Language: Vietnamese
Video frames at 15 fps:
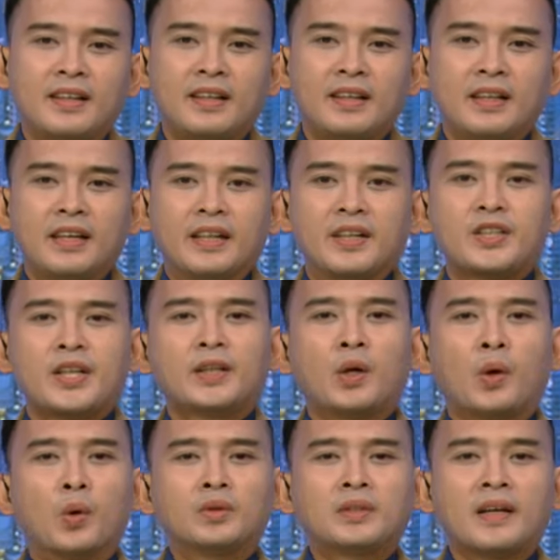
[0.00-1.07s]
Hiện tranh
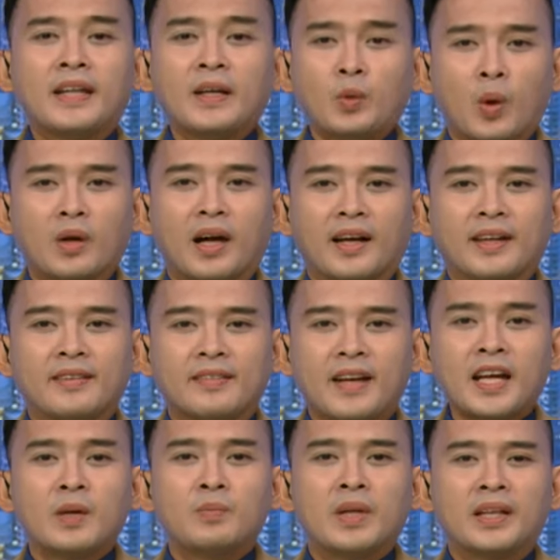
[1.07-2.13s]
thủ thời tiết thuận lợi, các
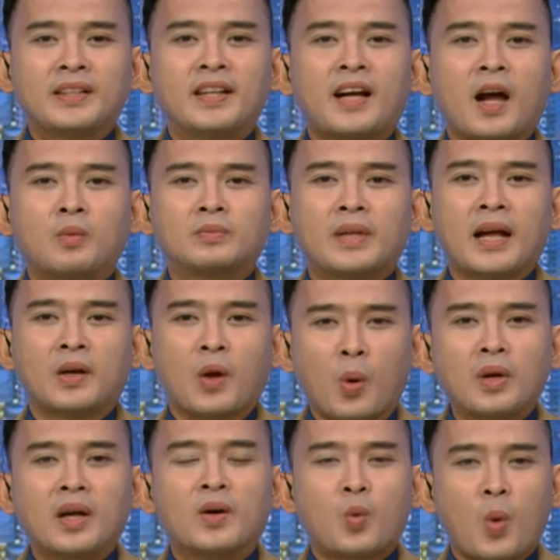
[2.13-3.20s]
đơn vị thi công đang nỗ
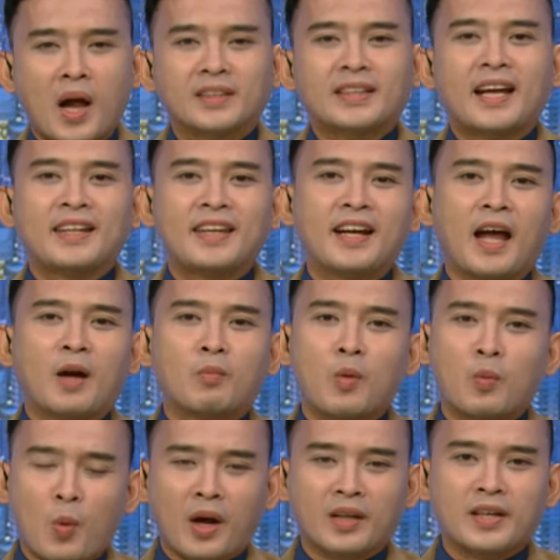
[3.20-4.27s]
lực hoàn thành những hạng mục
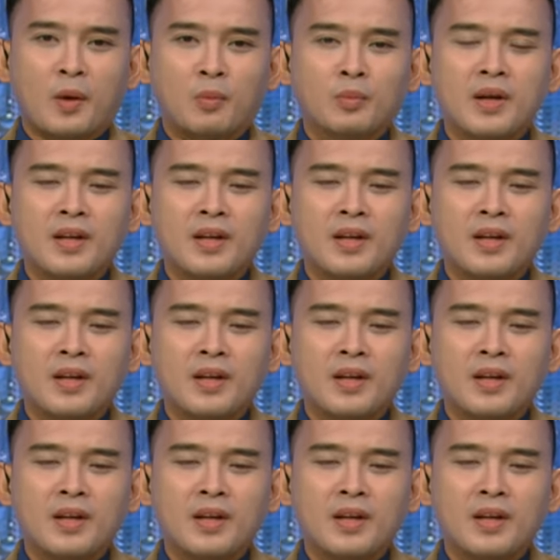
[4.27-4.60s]
quan trọng,